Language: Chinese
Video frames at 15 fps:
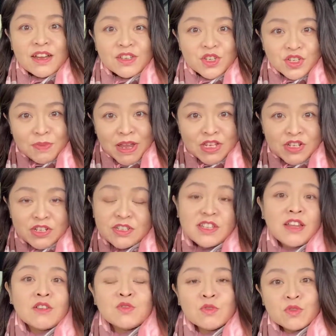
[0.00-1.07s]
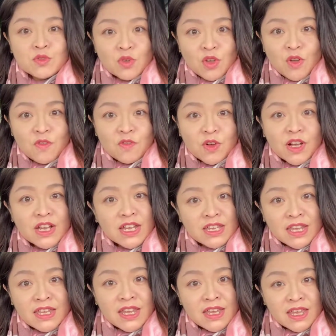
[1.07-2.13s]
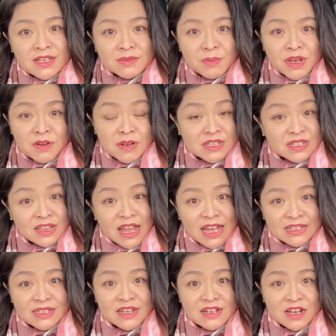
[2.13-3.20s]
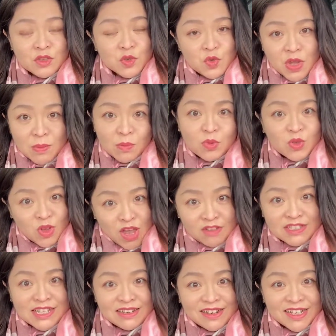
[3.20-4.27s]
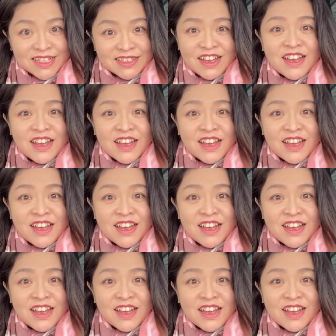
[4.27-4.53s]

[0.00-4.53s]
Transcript: 就是把池子当中所有符合 Canadian Experience Class 的人全部都邀请了。